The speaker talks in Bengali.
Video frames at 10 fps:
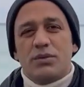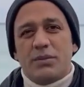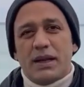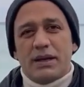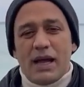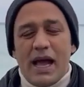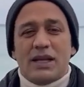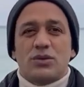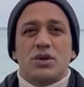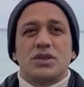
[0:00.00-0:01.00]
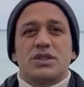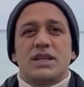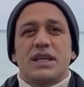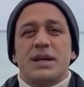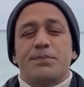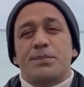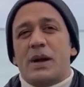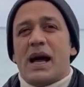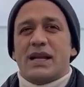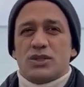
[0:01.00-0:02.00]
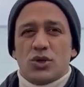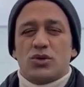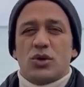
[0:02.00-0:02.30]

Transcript: মানে আয়তন হচ্ছে গিয়ে প্রায় সতেরো